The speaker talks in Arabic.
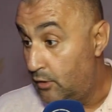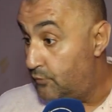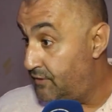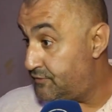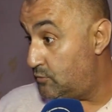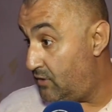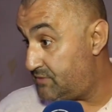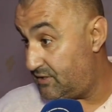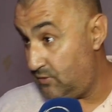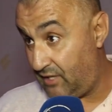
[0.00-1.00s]
وفي نفس الوقت
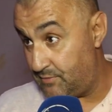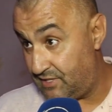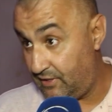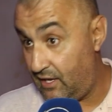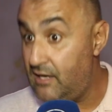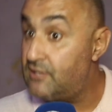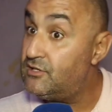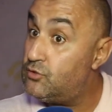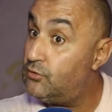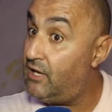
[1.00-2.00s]
بقات واحد خمسة دقائق جات
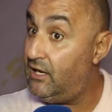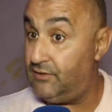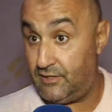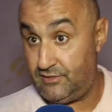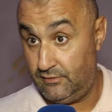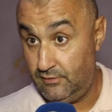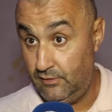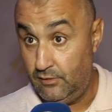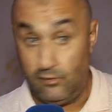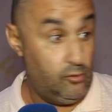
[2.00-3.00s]
الشرطه حضرات
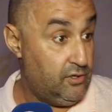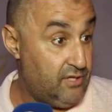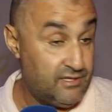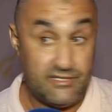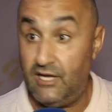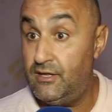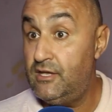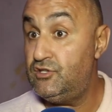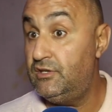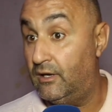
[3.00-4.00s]
وحضرنا حتى
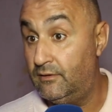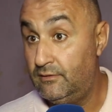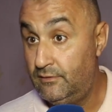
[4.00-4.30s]
حنايا جينا